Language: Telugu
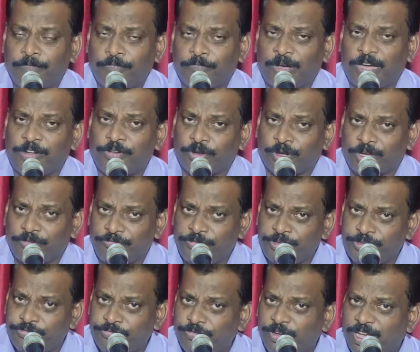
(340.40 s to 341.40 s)
వారి యొక్క
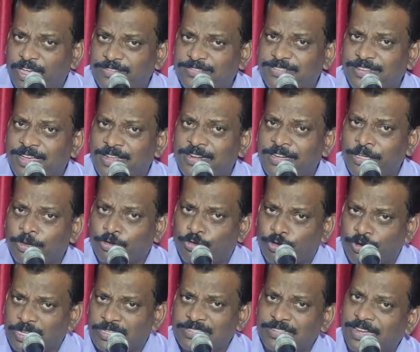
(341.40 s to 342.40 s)
విశ్వాసాన్ని
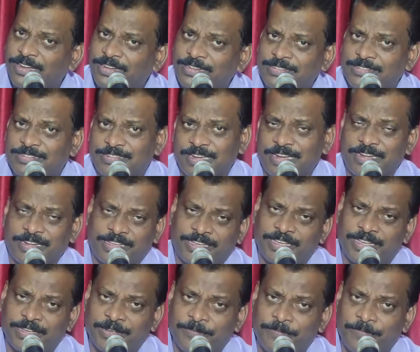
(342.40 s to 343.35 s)
కొనసాగించడానికి